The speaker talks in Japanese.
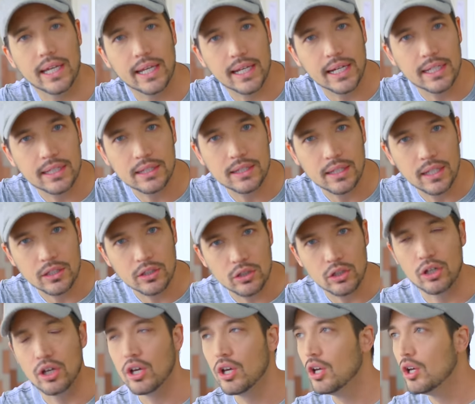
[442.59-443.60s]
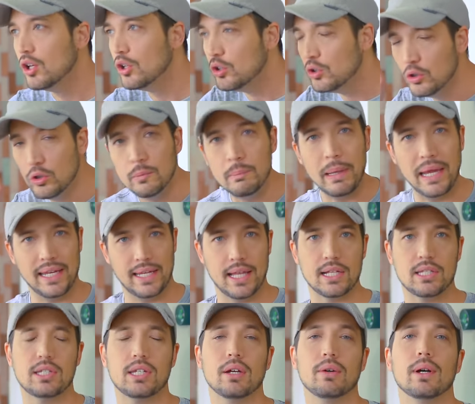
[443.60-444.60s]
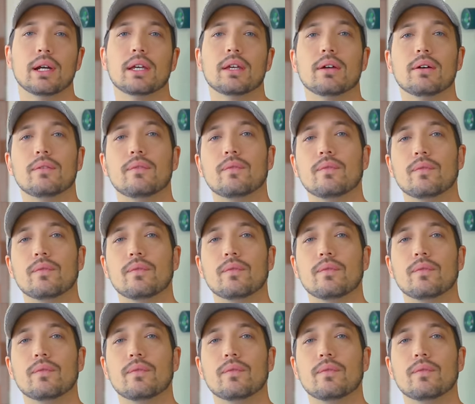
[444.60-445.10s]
けないっていう運命になっちゃうわけよ、